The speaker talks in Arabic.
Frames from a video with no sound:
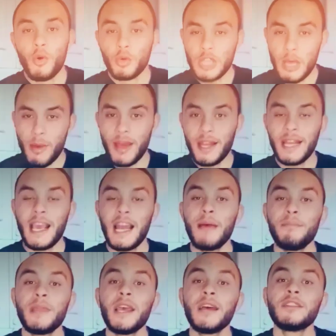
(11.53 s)
وطبعا
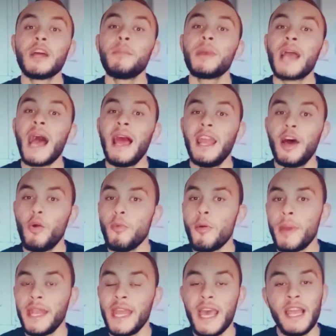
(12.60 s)
الكلام ده ينطبق على
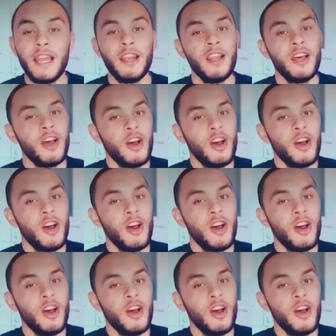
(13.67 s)
ام منال